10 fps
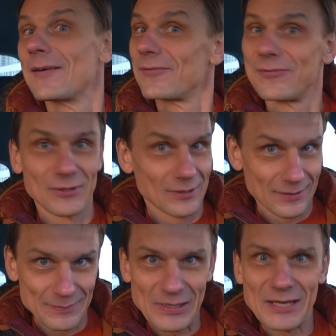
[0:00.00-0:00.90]

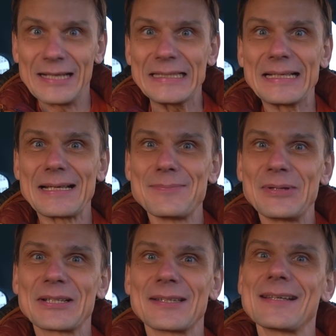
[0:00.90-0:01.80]
в богатой
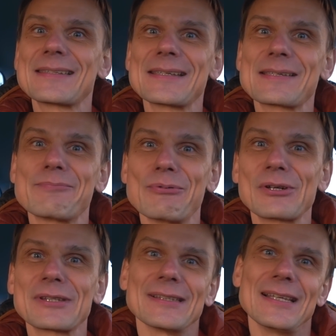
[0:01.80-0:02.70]
комплектации
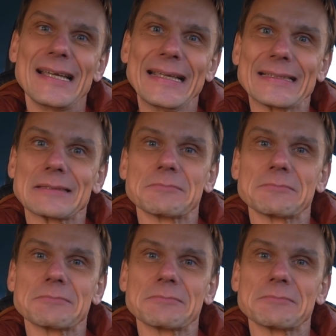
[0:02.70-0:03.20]
Sportline.